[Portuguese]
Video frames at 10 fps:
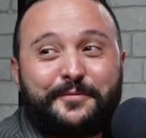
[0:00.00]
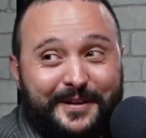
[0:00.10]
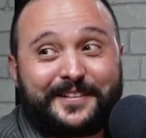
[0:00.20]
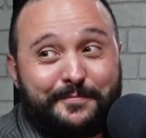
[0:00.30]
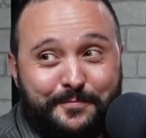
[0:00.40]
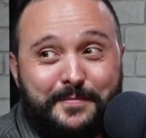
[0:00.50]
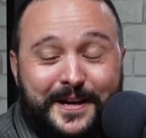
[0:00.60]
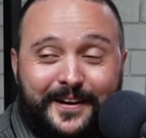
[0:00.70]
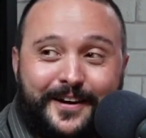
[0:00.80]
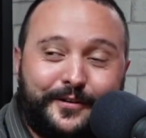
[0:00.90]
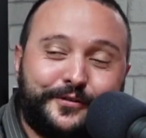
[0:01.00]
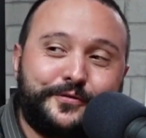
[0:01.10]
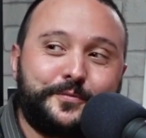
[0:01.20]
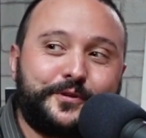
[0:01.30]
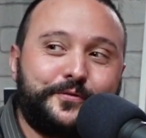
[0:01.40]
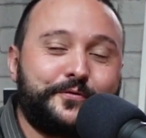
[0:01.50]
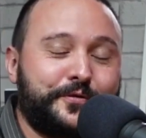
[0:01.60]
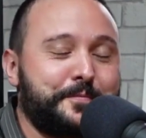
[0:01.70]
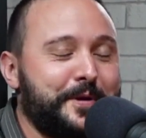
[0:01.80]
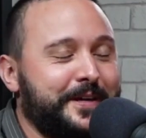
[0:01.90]
é bem legal esse filme. Esse filme foi
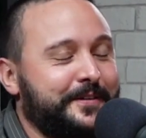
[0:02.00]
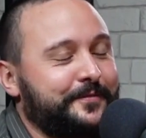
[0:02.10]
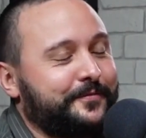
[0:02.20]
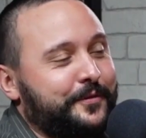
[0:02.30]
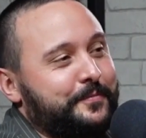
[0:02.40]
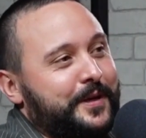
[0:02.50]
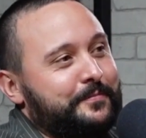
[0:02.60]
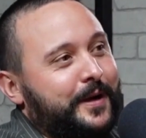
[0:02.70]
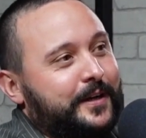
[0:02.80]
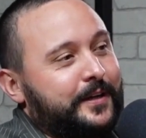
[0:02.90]
bem, foi bem bacana. A gente